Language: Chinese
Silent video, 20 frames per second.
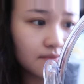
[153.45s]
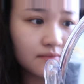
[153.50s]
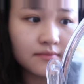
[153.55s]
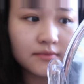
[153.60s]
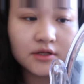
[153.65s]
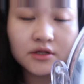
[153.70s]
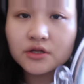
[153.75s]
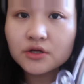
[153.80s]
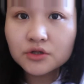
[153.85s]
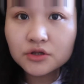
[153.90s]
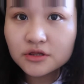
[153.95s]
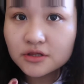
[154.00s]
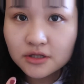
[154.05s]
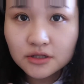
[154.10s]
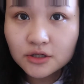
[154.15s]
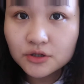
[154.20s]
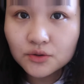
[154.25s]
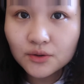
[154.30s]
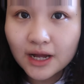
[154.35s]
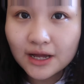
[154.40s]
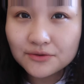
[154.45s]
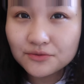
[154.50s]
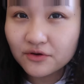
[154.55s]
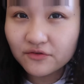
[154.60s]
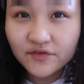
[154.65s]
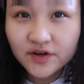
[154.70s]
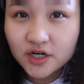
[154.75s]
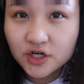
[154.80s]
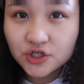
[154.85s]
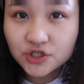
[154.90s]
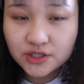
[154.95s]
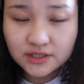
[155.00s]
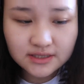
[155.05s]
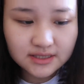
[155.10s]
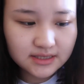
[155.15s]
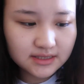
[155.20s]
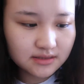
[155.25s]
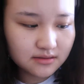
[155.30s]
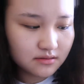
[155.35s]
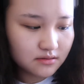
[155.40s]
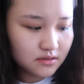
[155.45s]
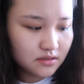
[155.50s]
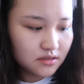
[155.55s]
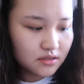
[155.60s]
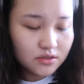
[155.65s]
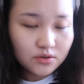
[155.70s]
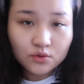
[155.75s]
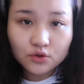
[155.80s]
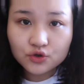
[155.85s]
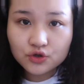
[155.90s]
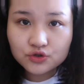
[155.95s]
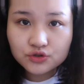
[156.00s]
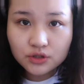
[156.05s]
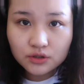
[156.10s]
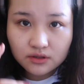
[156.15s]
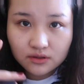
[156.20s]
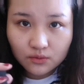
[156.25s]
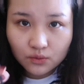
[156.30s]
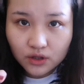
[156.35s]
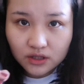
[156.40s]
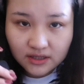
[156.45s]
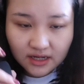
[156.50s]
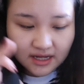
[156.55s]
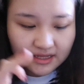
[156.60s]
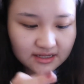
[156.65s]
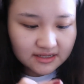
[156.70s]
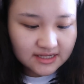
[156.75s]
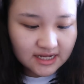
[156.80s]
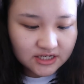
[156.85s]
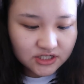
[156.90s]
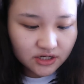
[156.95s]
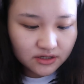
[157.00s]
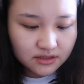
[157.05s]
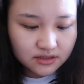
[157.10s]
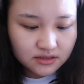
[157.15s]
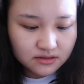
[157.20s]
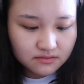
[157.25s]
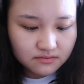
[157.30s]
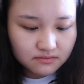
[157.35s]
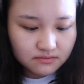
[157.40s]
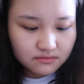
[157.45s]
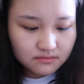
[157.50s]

嗯的那的那种感觉非常神奇。我然觉得我可能还得再上一次。